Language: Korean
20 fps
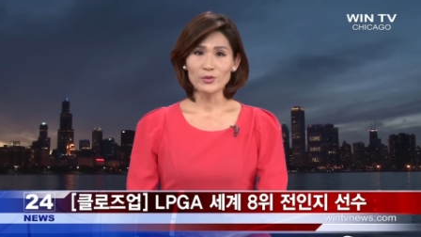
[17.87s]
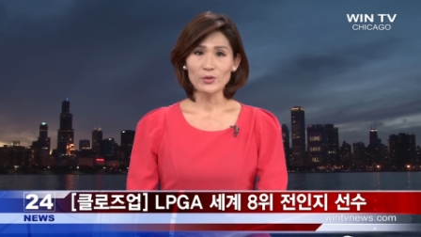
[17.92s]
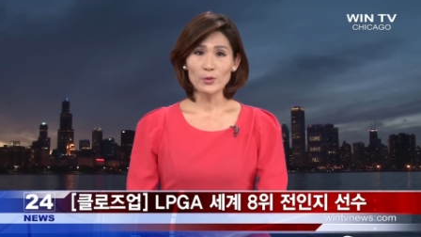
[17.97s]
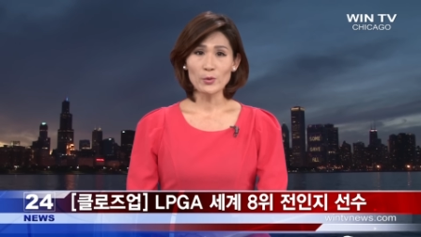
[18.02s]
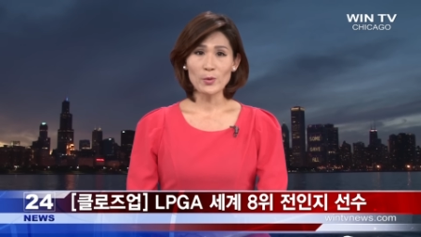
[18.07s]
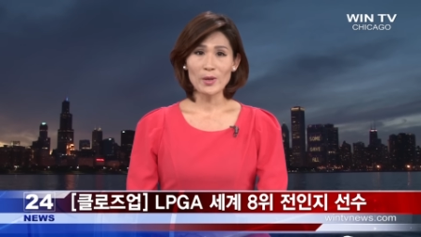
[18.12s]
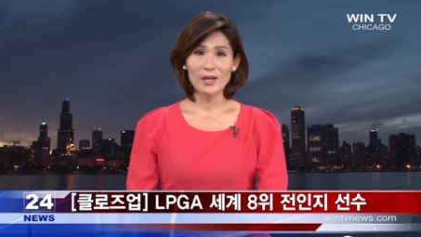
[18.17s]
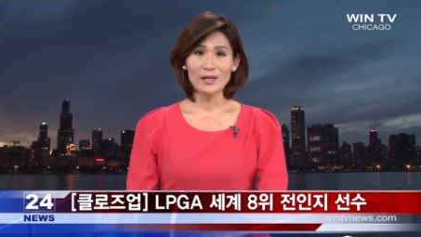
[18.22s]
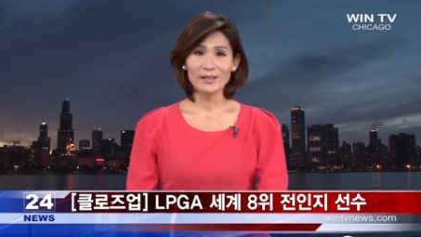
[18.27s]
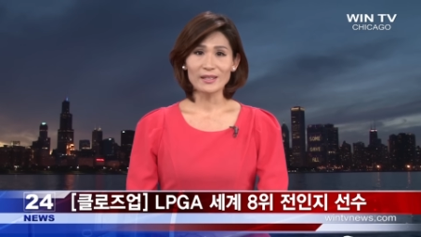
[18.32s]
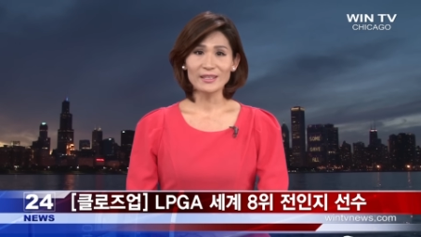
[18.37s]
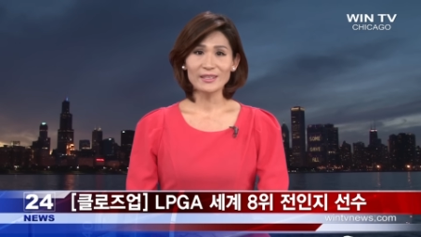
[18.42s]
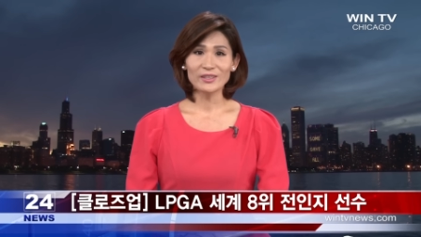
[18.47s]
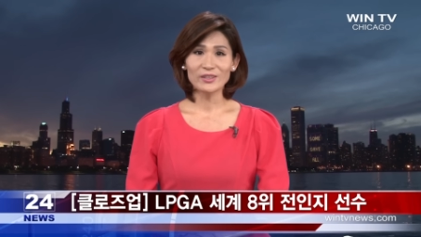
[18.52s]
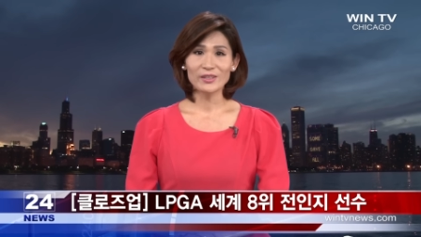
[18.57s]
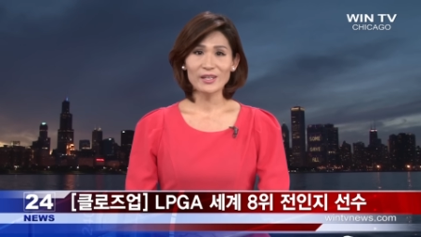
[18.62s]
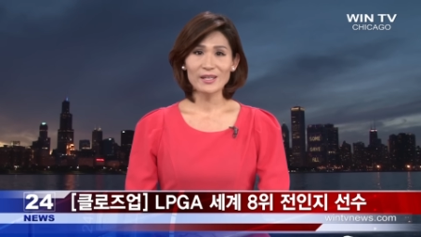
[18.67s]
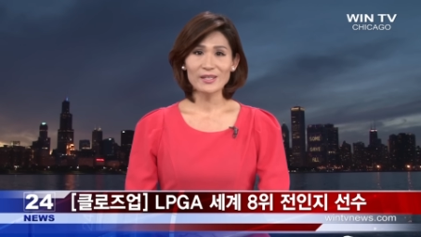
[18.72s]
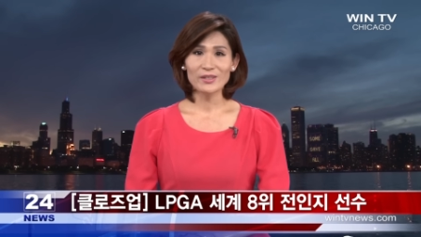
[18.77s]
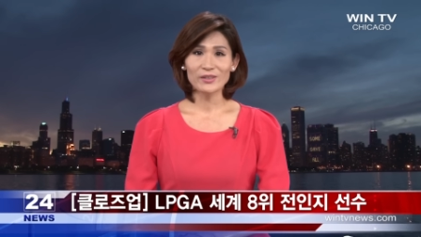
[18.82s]
UL
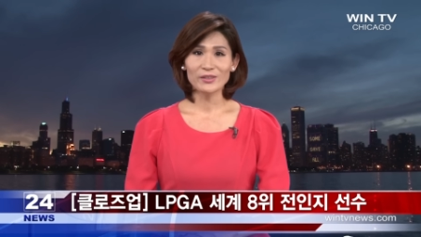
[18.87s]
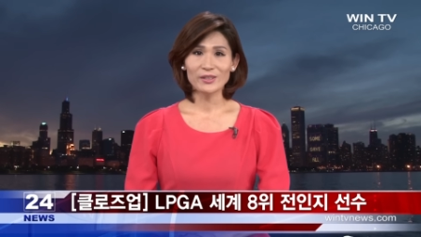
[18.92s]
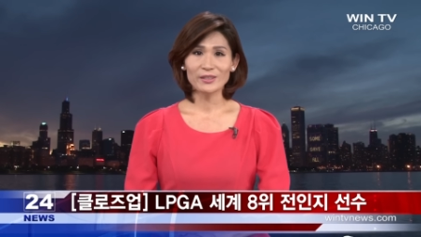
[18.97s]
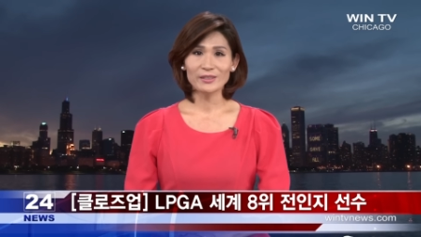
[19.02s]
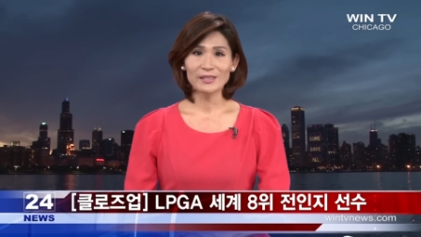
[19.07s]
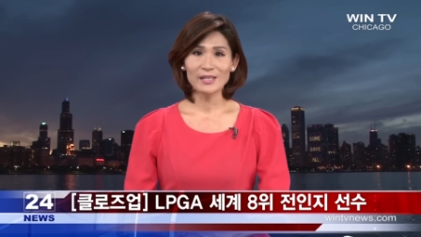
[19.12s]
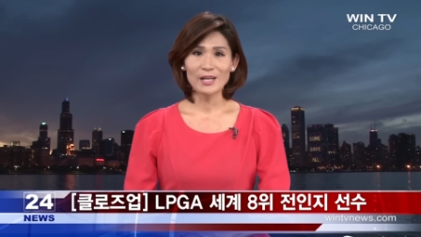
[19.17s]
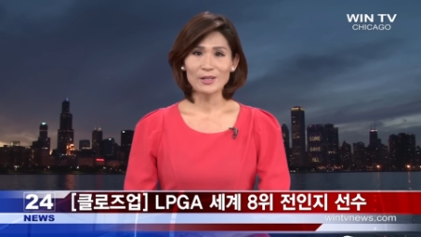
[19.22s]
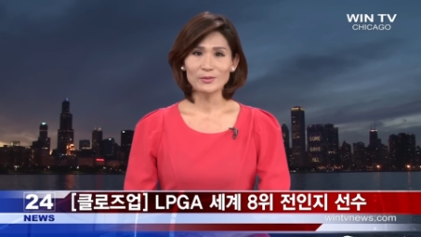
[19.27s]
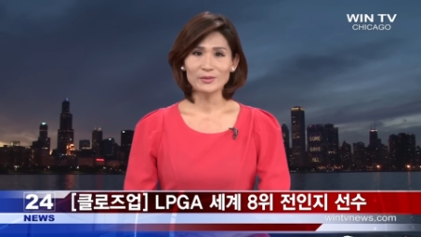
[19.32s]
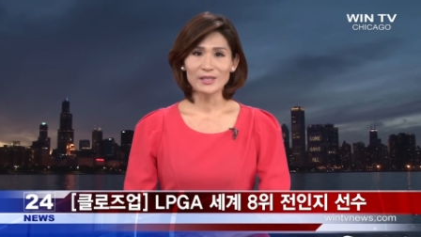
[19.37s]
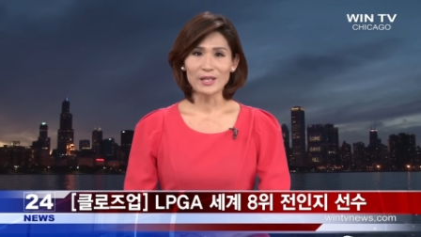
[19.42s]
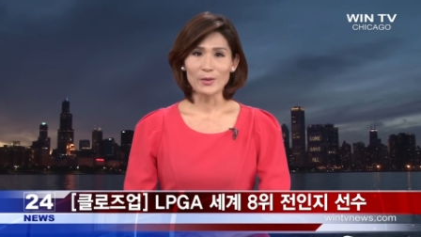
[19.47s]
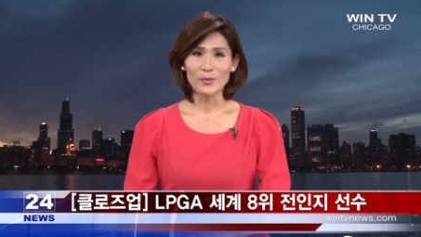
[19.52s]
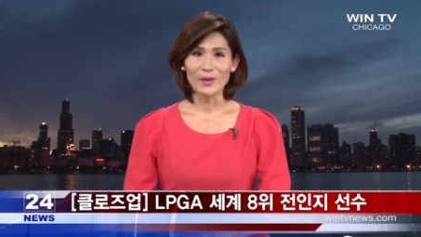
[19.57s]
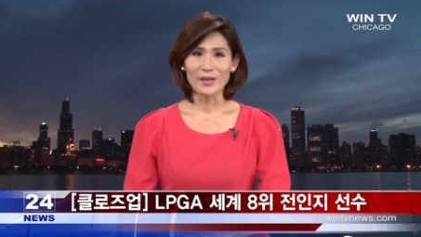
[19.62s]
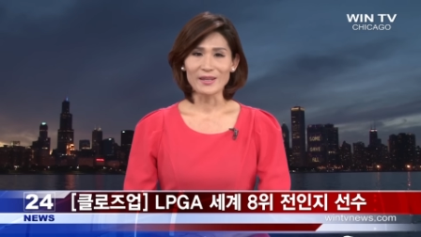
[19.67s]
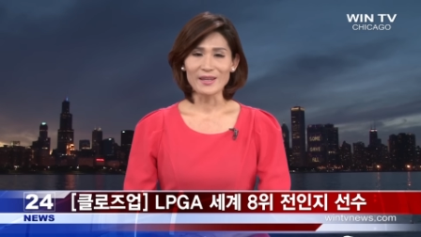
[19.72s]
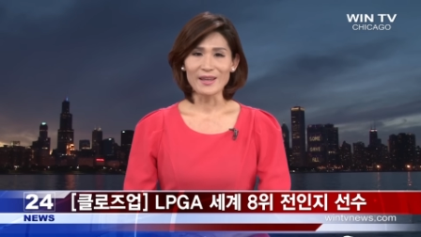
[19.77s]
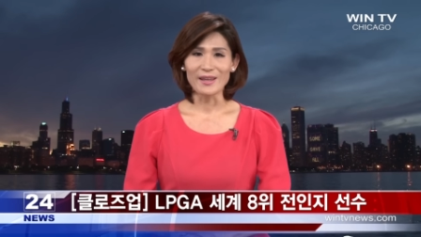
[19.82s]
인터내셔널 크라운
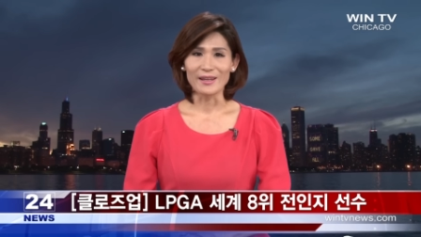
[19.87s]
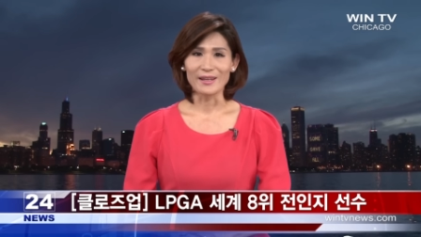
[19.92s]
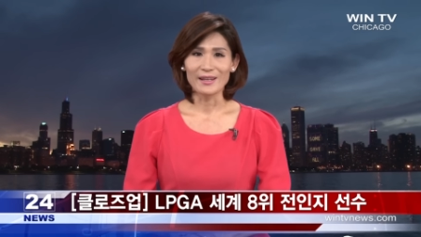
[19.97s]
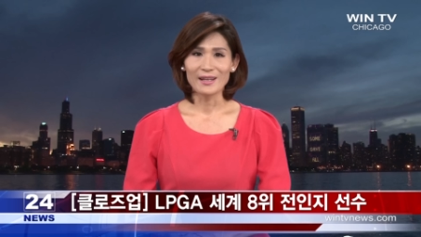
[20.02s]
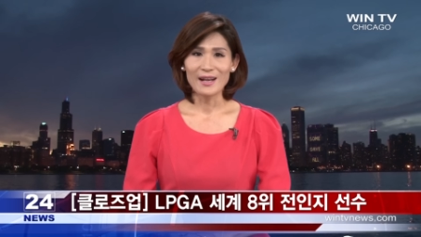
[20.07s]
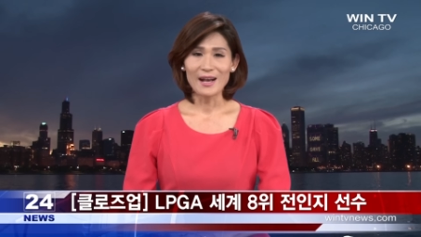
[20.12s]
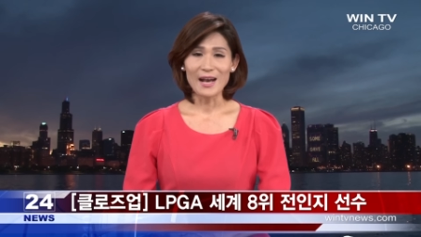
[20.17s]
대회에